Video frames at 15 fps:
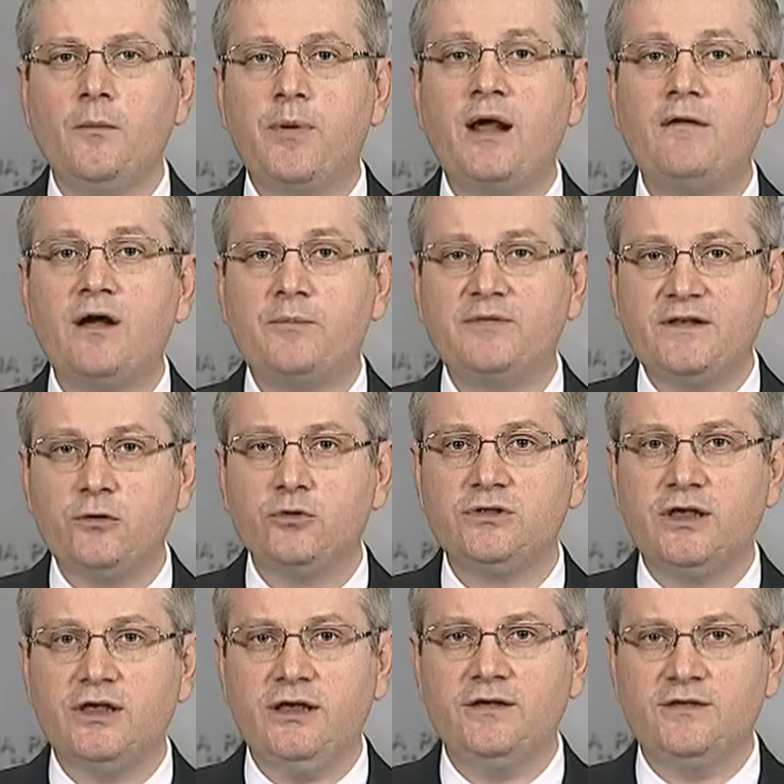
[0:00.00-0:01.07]
право
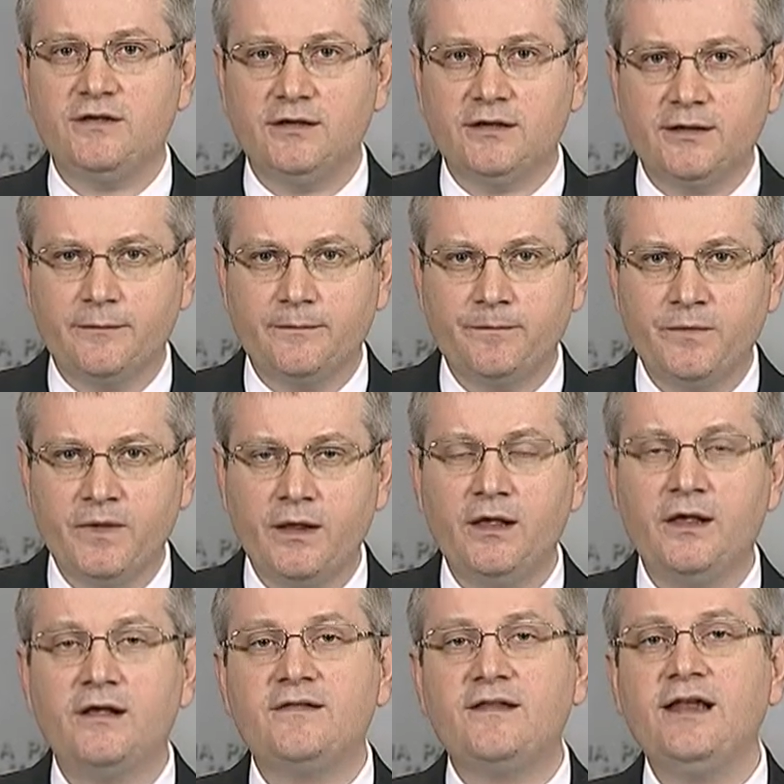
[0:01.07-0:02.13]
абсолютной истины.
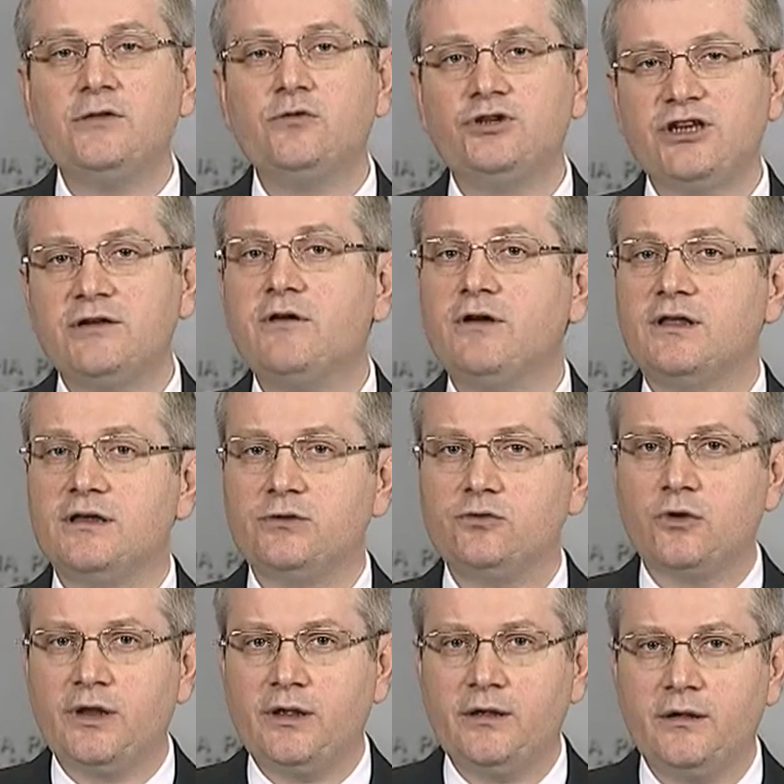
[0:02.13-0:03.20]
Следующий вывод,
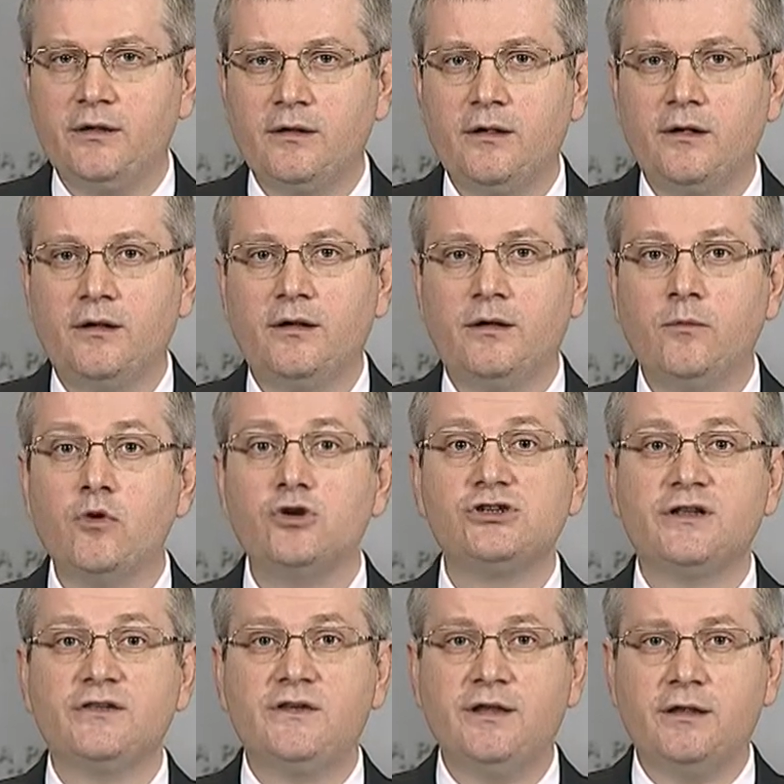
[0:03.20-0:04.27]
который э,
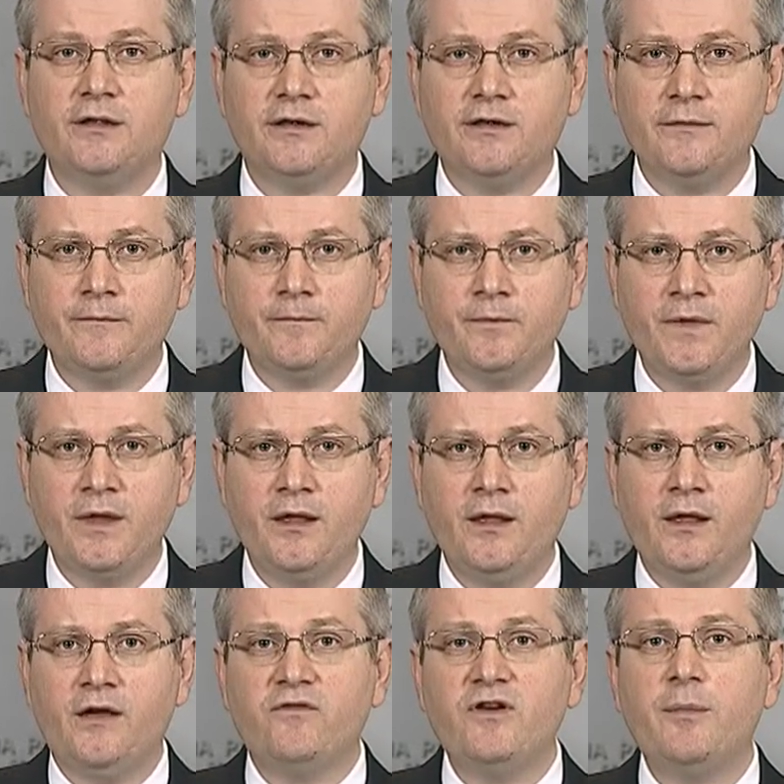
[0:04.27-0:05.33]
можно сделать.
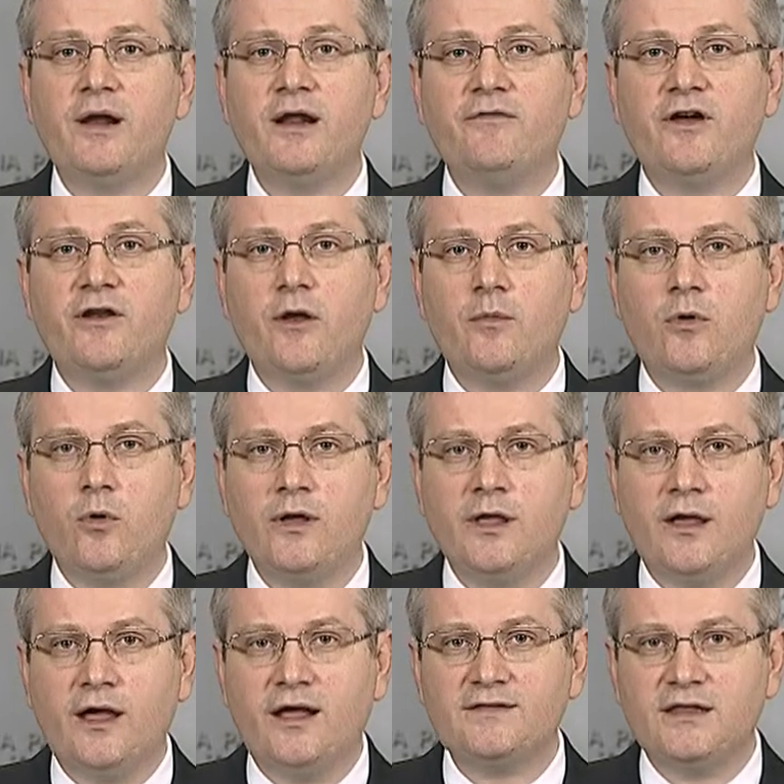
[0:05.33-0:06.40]
Выборы в Кривом
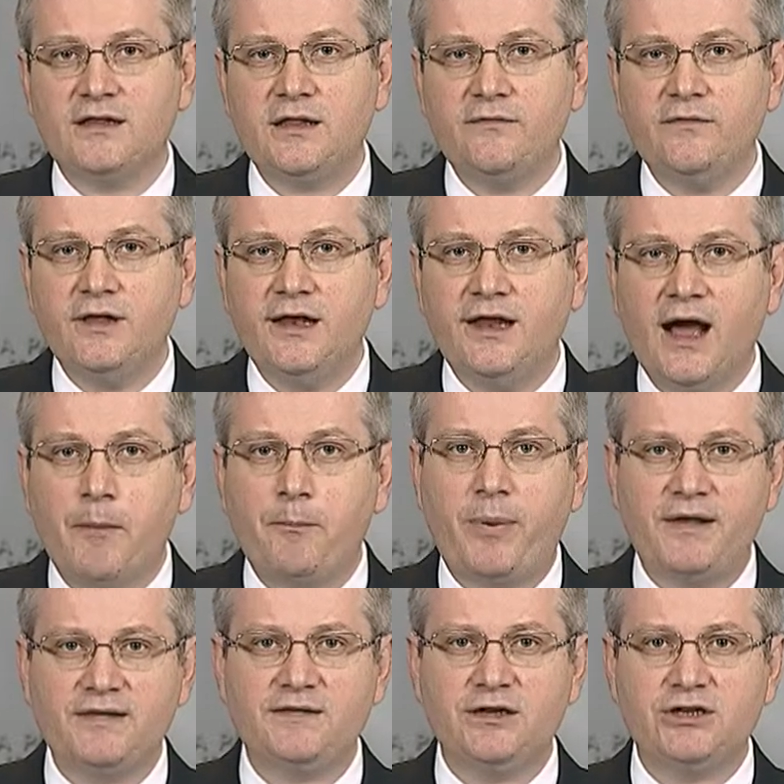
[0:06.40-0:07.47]
остановили
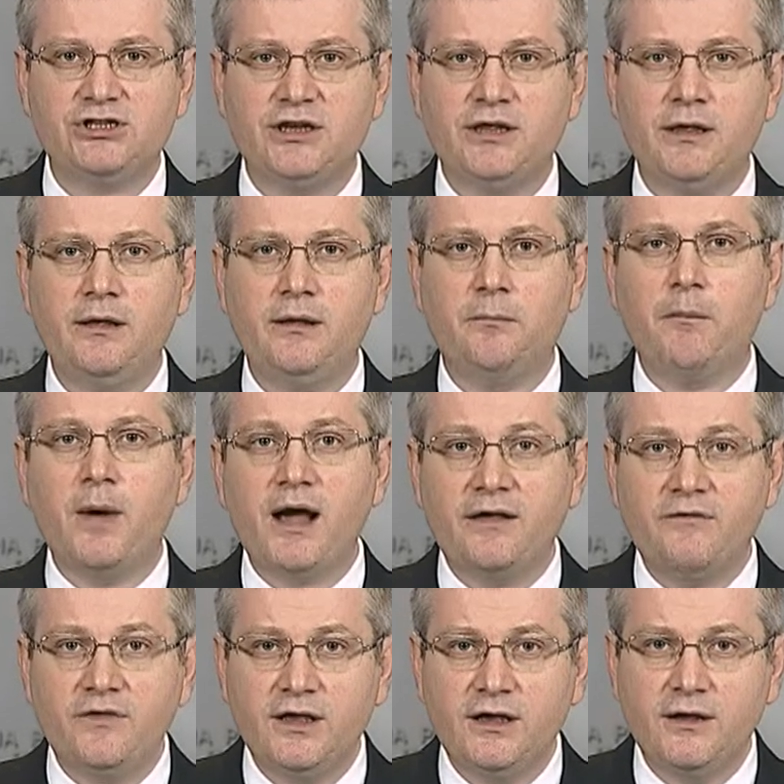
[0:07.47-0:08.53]
опаснейший
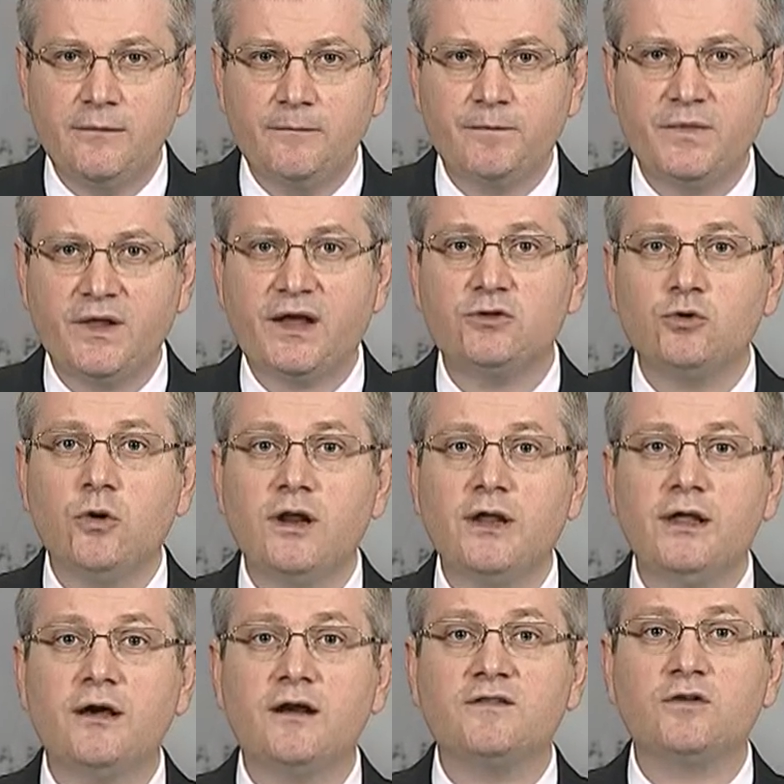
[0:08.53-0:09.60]
маховик,
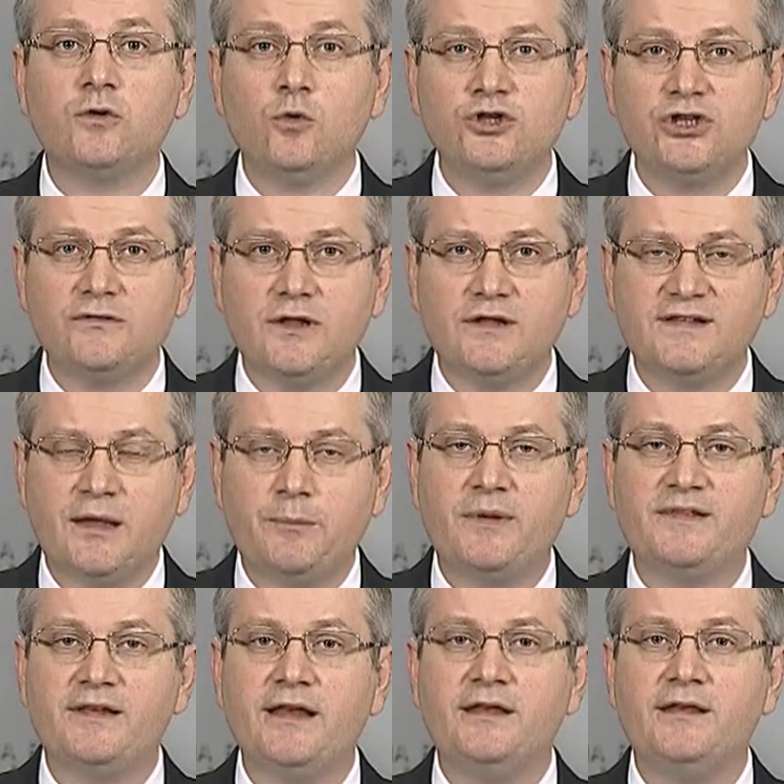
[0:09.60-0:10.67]
который раскручивался
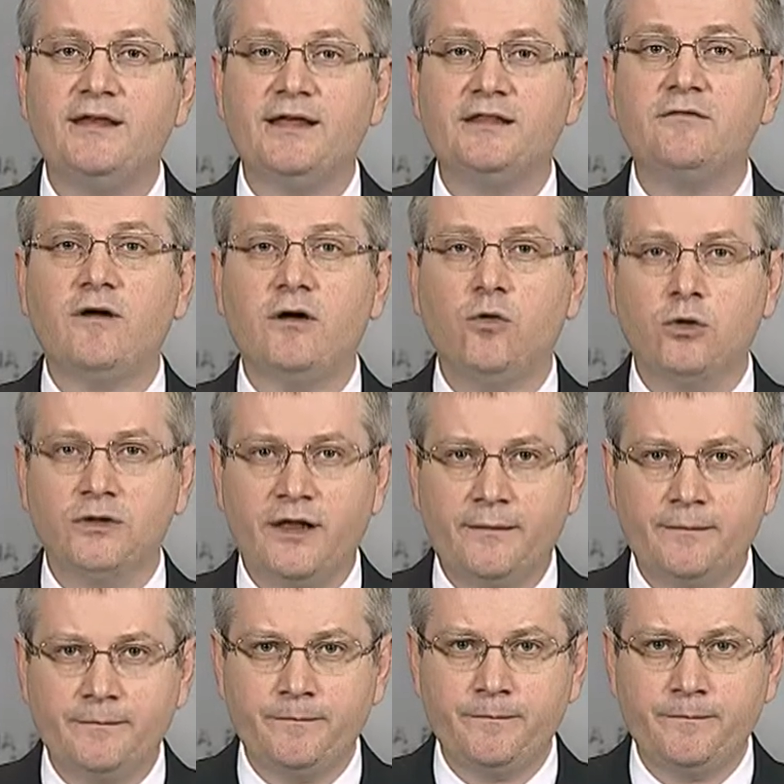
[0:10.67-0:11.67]
последние два года.